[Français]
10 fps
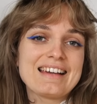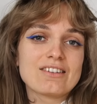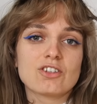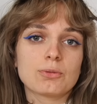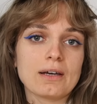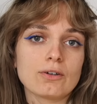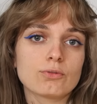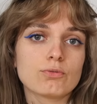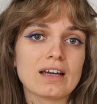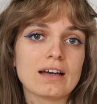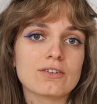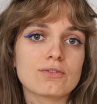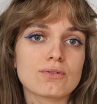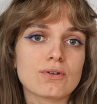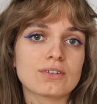J'espère en tout cas
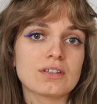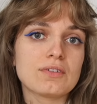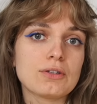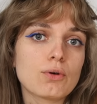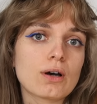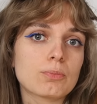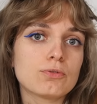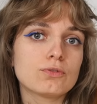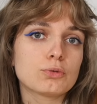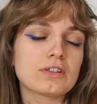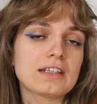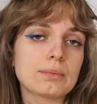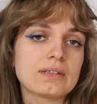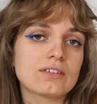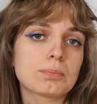que cette vidéo aura pu vous donner des
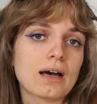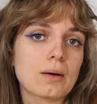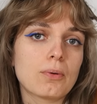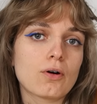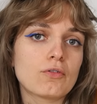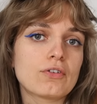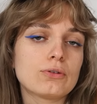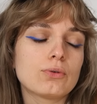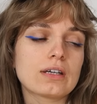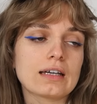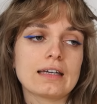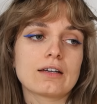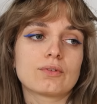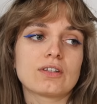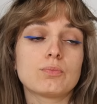pistes par rapport au fait de créer.
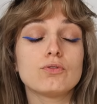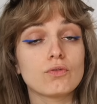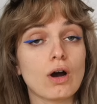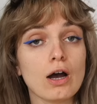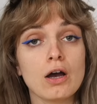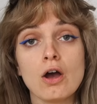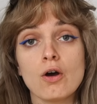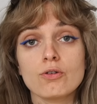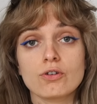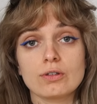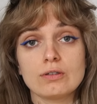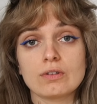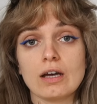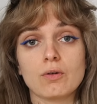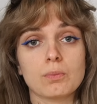Comme vous avez pu voir, aujourd'hui, on
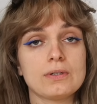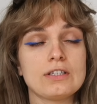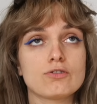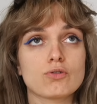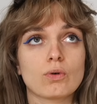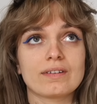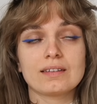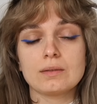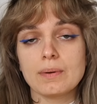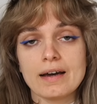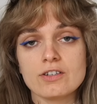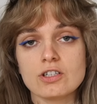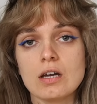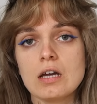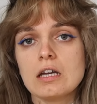a rempli, je crois, 6
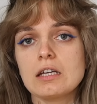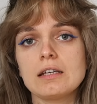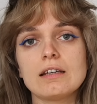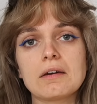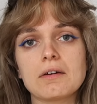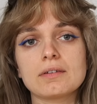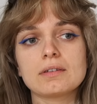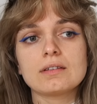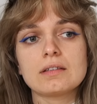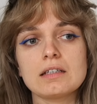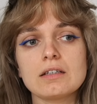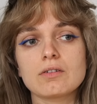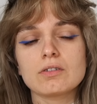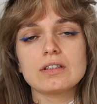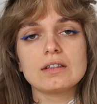pages et
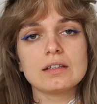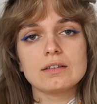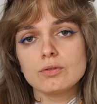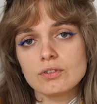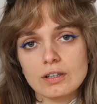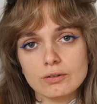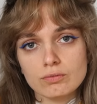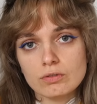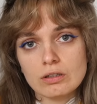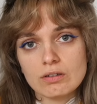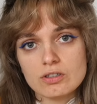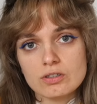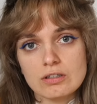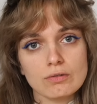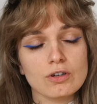c'était des illustrations qui ont
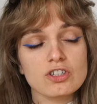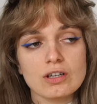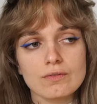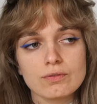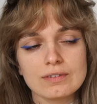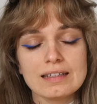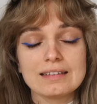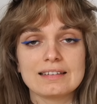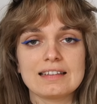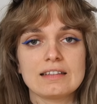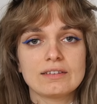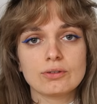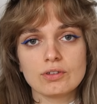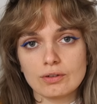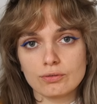à chaque fois c'était des
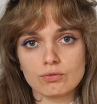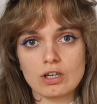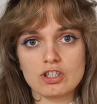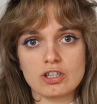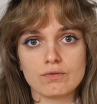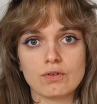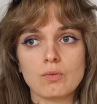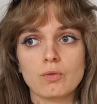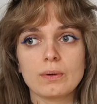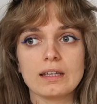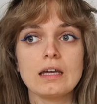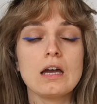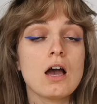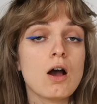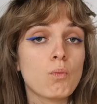illustrations qui à chaque fois m'ont pris
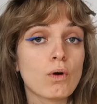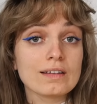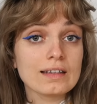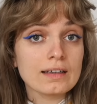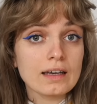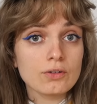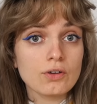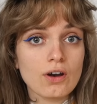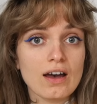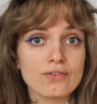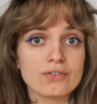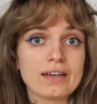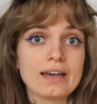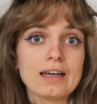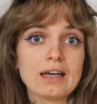moins d'un quart d'heure à
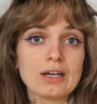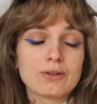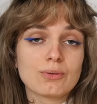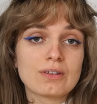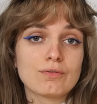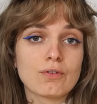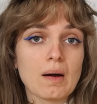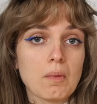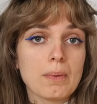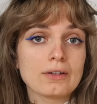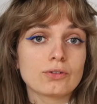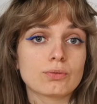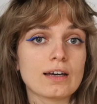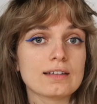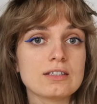faire donc il faut vraiment pas que ce
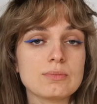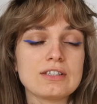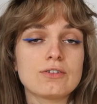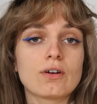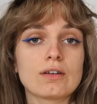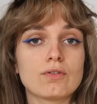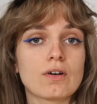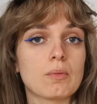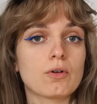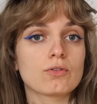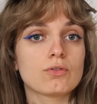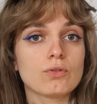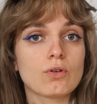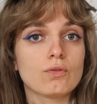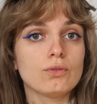soit intimidant, il faut vraiment que
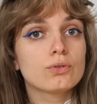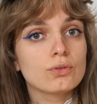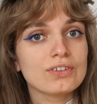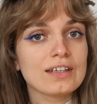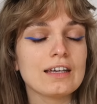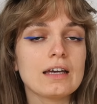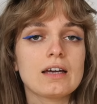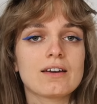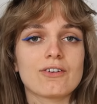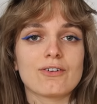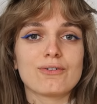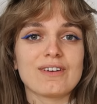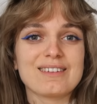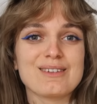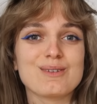euh, vous osiez euh,
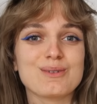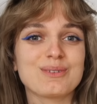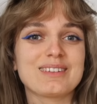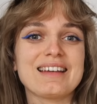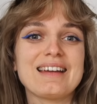faire des choses.